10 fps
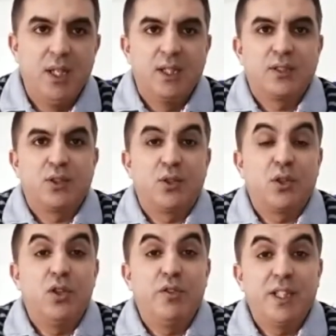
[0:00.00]
Donc
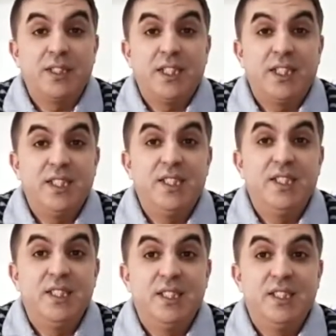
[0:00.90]
le verset qui
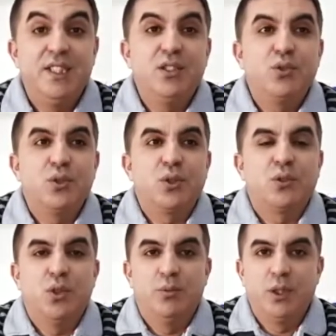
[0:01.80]
dit Dites aux gens
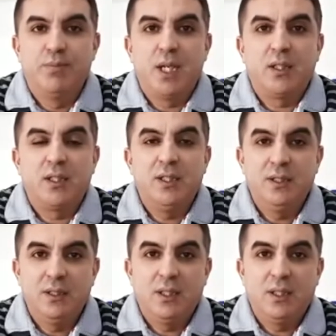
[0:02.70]
de bonnes paroles